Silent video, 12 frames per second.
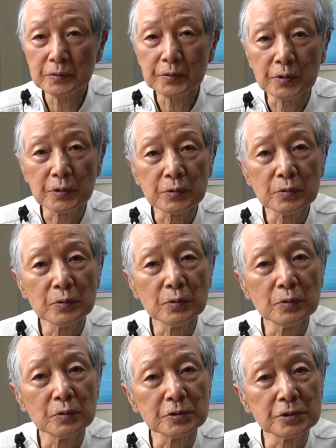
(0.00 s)
健康
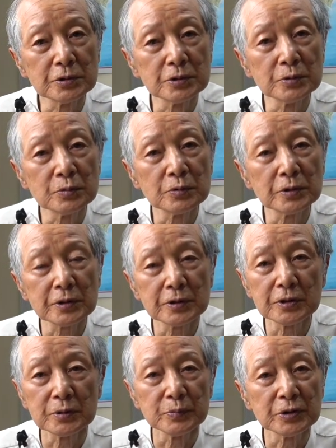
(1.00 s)
法にリンゴだけ
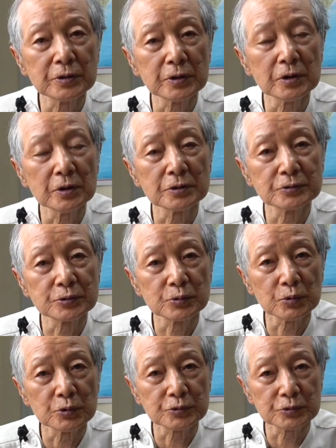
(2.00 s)
で3日間過
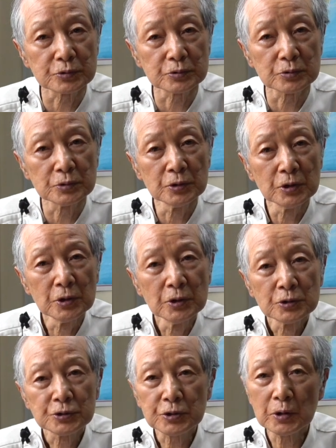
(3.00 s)
ごす。
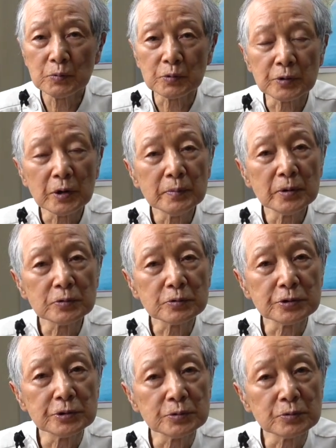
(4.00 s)
しかも生の
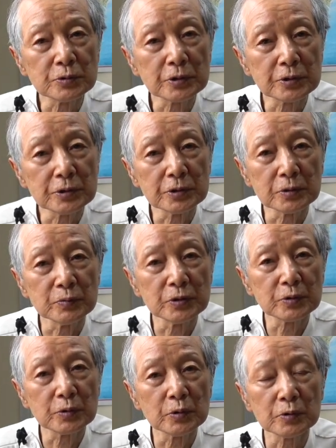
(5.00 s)
リンゴだけで
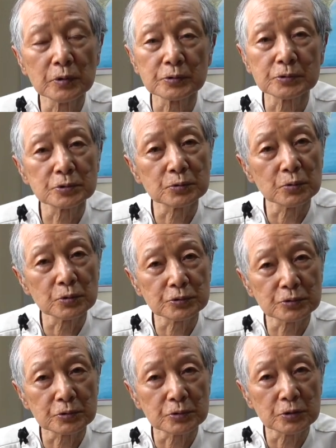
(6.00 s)
3日間過ご
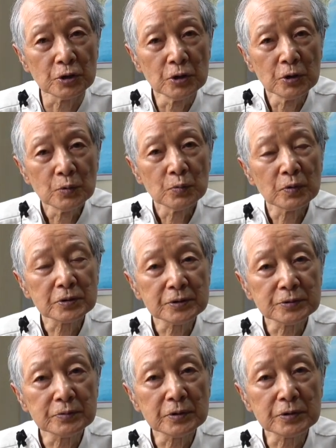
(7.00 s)
す。
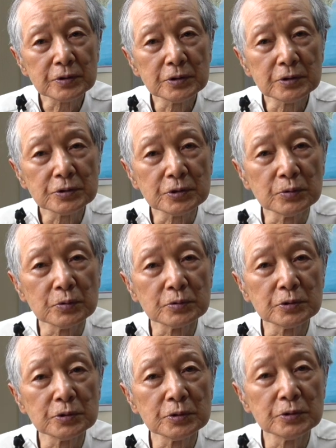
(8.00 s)
私はケイシーの
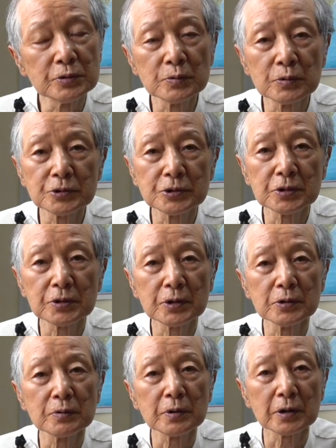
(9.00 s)
リーディングを知っ
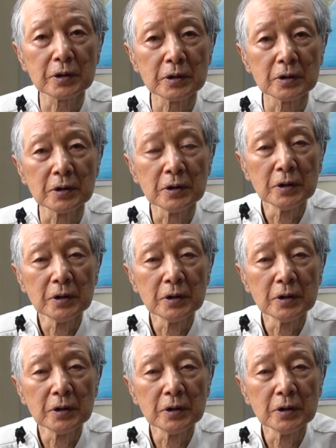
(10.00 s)
てるから、